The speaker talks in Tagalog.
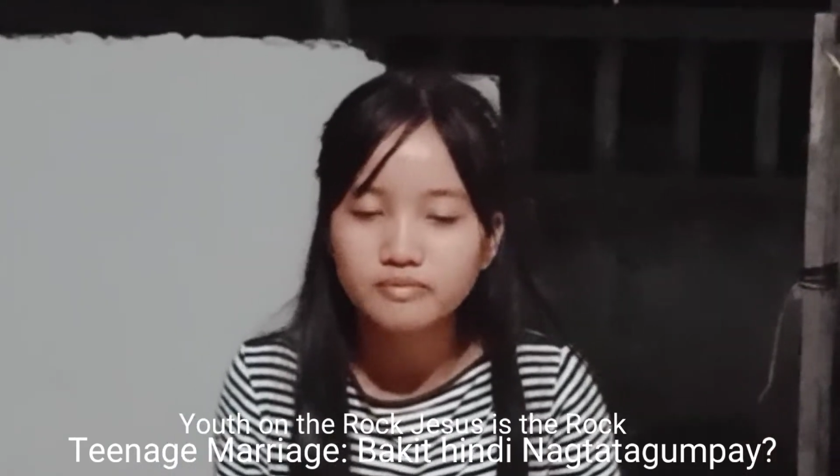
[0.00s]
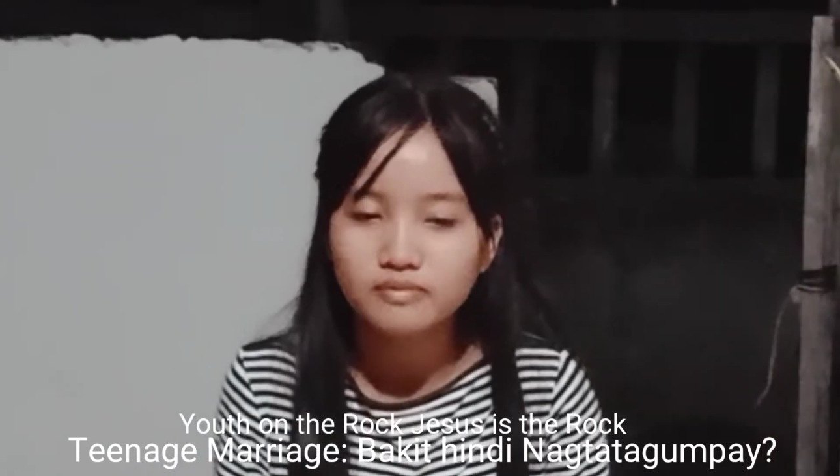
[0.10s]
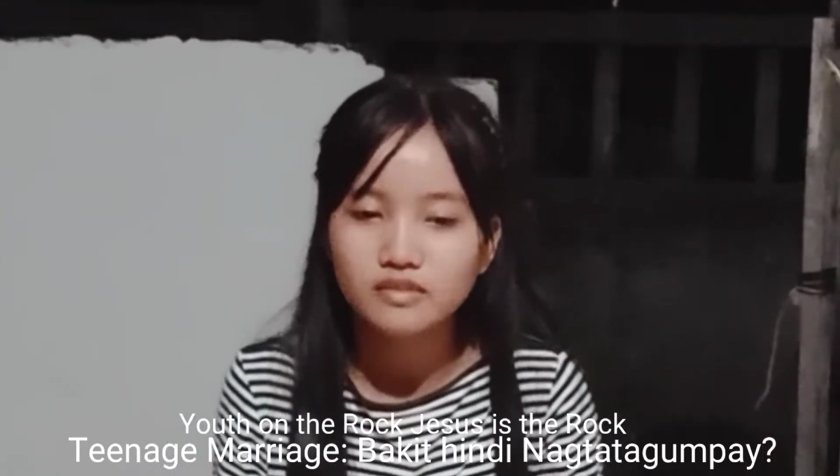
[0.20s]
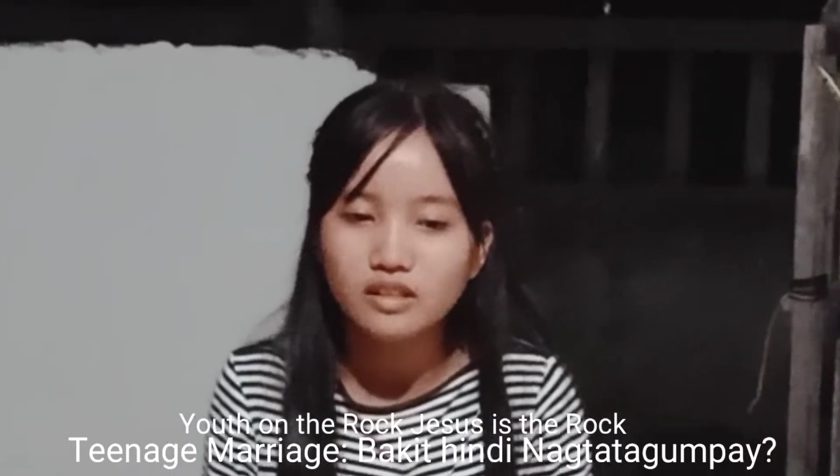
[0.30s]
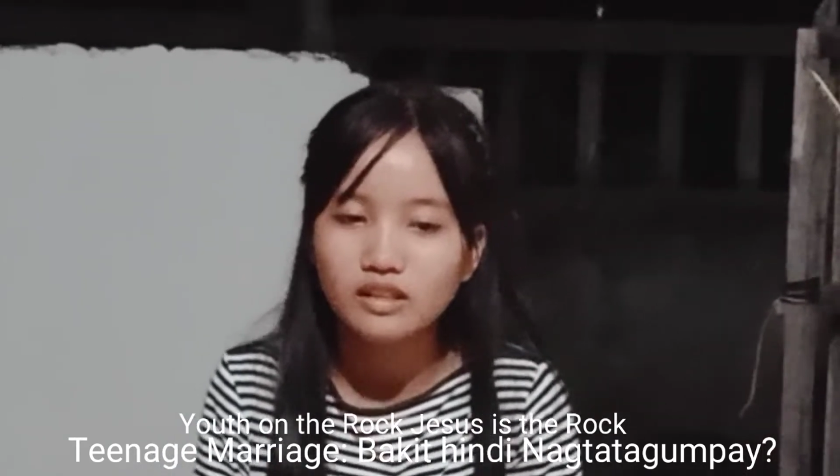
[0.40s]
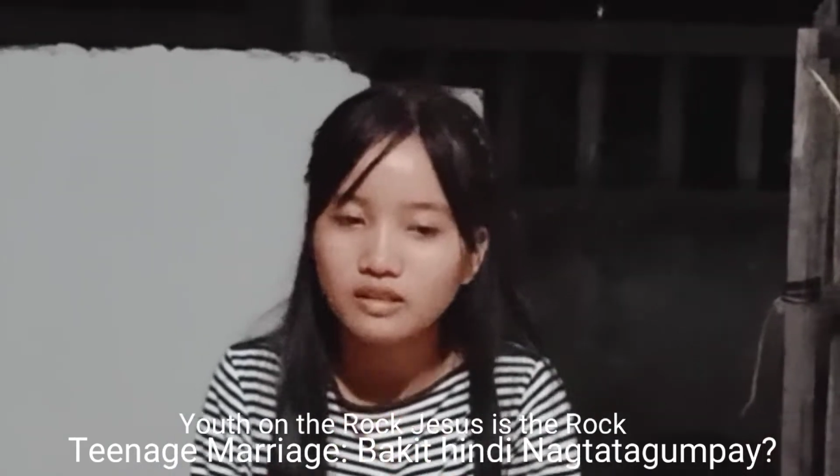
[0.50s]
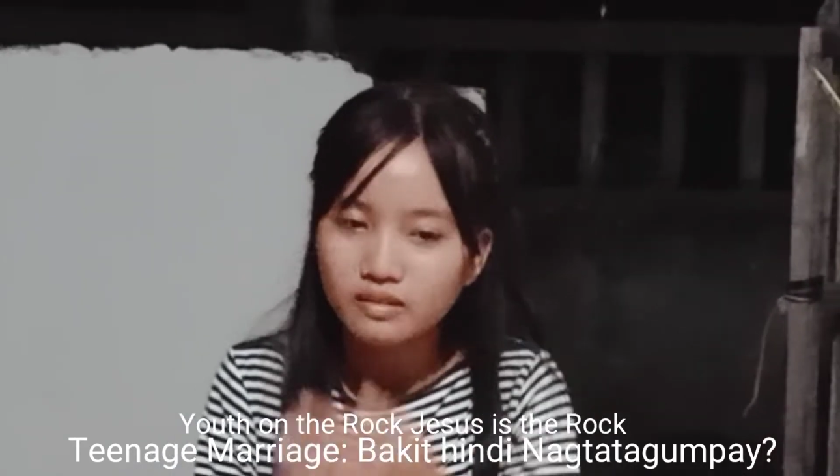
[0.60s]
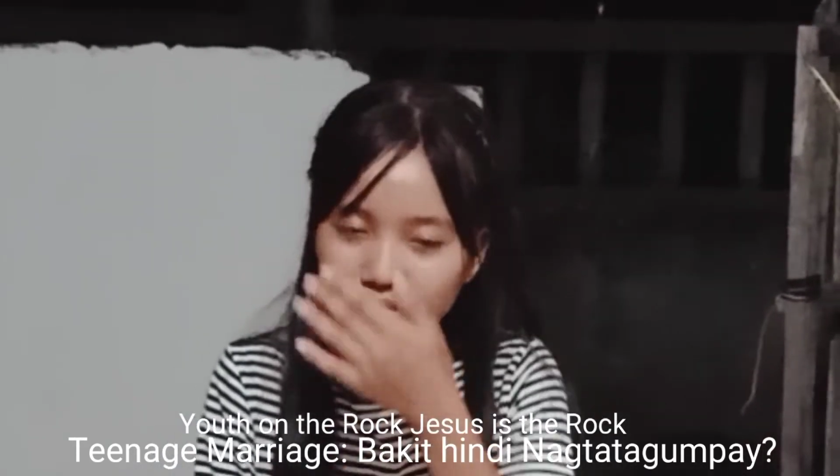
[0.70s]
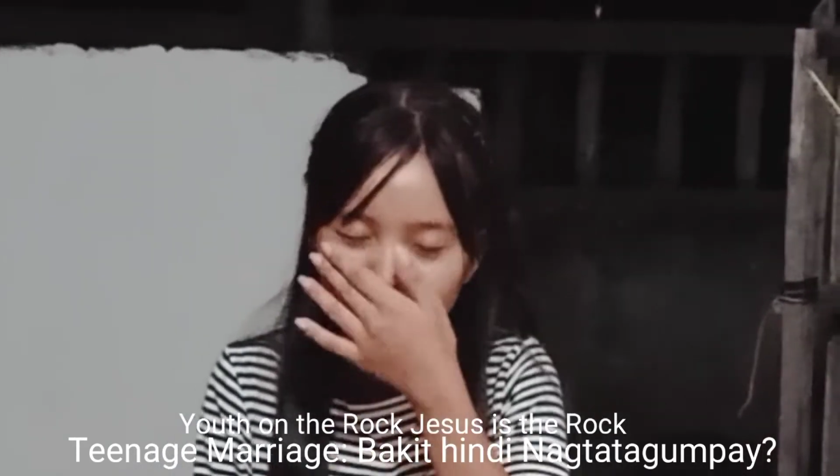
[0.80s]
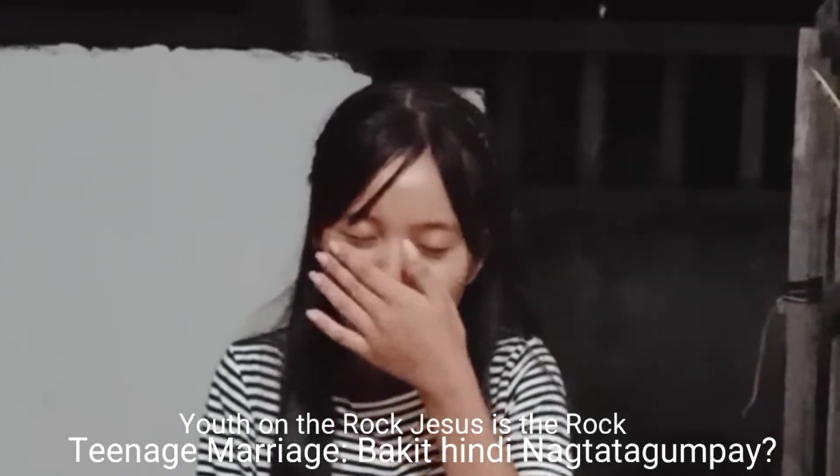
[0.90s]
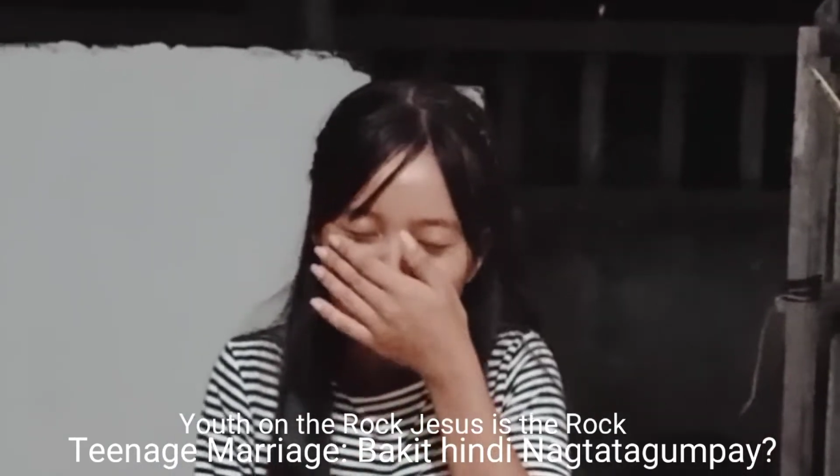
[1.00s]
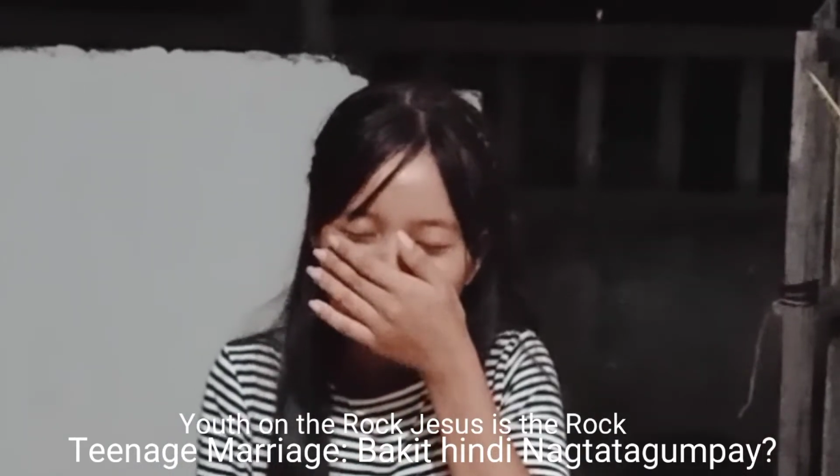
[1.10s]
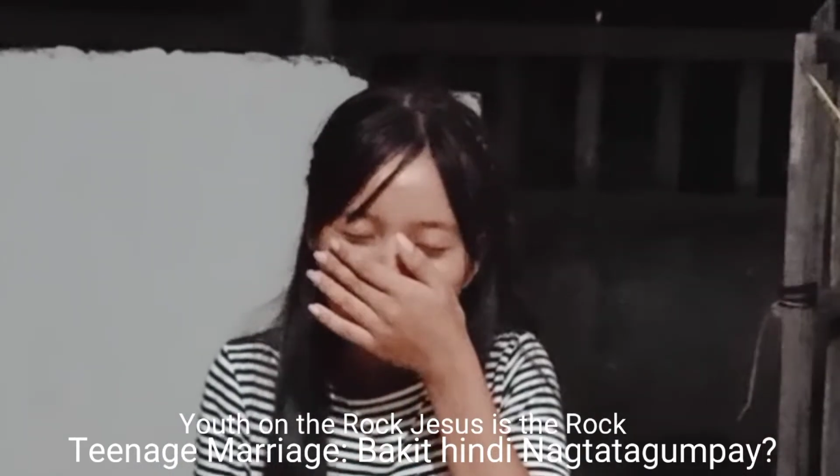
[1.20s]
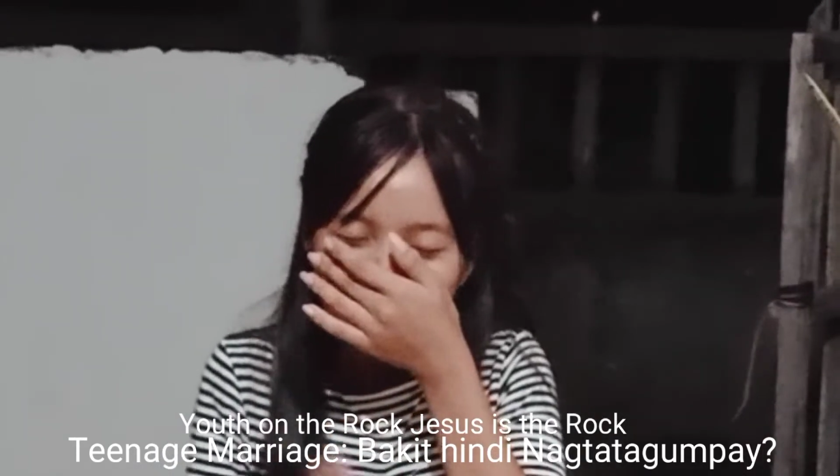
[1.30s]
o yung tinatawag nating